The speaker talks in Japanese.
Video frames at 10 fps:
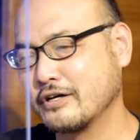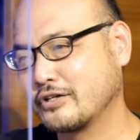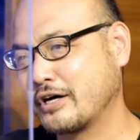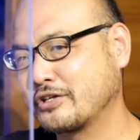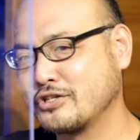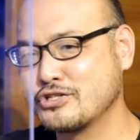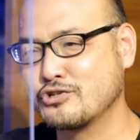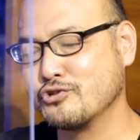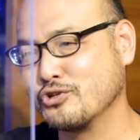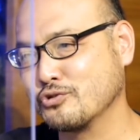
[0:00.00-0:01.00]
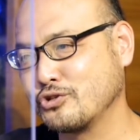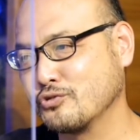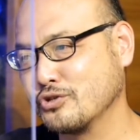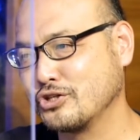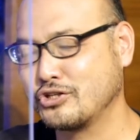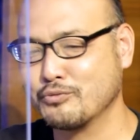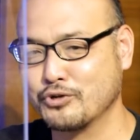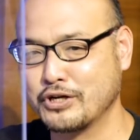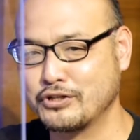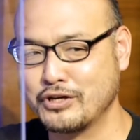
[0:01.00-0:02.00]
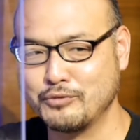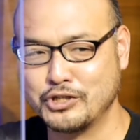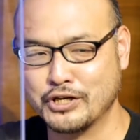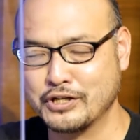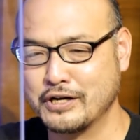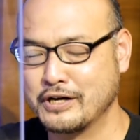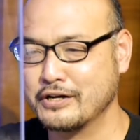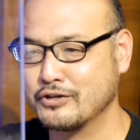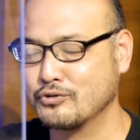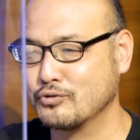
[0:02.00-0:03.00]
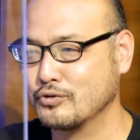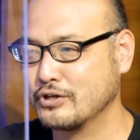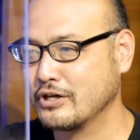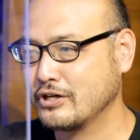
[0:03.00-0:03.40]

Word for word: 楽器作りの人に来てもらいたいみたいな、えっとうん、